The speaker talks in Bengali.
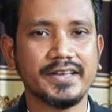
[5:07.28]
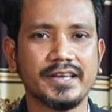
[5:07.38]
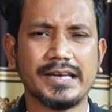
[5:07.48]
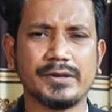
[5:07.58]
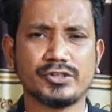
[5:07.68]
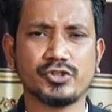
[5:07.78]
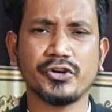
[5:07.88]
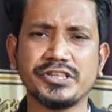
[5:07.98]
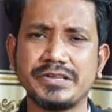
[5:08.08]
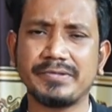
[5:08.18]
আচ্ছা
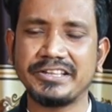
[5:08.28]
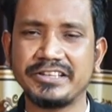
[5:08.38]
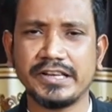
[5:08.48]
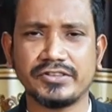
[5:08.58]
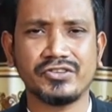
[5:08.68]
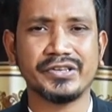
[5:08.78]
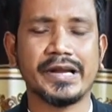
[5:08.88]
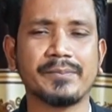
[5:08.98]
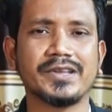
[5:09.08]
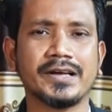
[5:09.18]
ছয় জিবি ডিডিএফ থ্রি
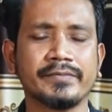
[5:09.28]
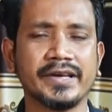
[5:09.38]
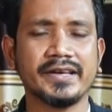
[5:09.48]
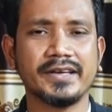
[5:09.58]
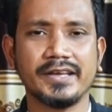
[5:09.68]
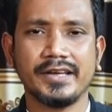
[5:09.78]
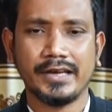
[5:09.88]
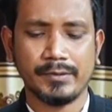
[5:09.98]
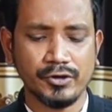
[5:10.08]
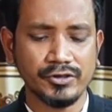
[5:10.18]
র্যাম থাকবে হ্যাঁ
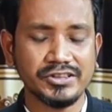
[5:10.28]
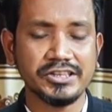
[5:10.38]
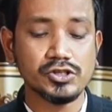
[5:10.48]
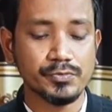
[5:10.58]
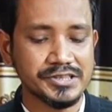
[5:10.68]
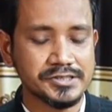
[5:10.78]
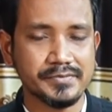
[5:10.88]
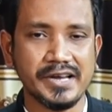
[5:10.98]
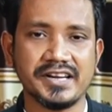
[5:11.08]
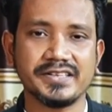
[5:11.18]
এবং তিনশো বিশ
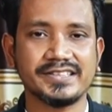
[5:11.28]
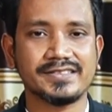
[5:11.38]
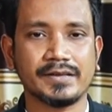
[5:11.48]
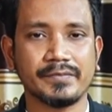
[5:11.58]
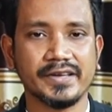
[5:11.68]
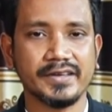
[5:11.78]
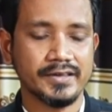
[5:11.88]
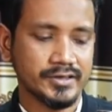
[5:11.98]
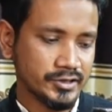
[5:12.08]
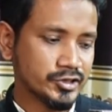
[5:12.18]
জিবি হার্ড ডিস্ক থাকবে
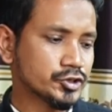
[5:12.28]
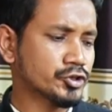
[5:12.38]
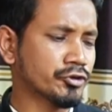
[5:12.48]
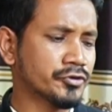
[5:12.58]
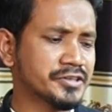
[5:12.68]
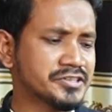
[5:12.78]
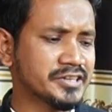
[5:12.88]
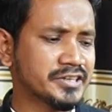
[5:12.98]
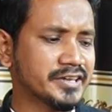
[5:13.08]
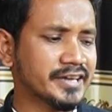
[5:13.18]
আচ্ছা সতেরো
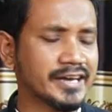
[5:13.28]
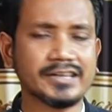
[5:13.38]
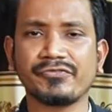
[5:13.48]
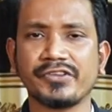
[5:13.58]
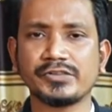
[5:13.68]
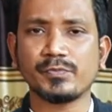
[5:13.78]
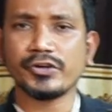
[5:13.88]
ইঞ্চি একটা ফ্রেশ